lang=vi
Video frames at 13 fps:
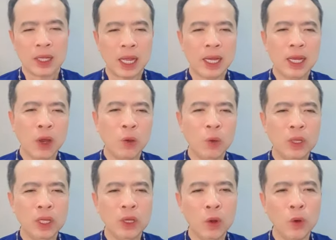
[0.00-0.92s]
Thánh
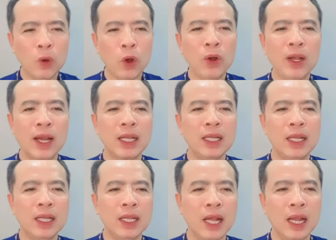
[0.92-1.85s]
Augustinô nói rằng
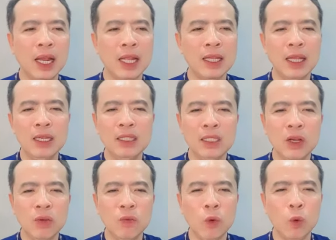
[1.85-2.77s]
thiên thần là tên
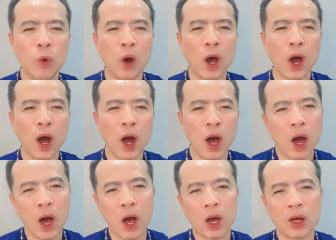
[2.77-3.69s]
chức vụ của
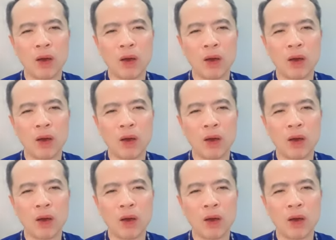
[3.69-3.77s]
họ,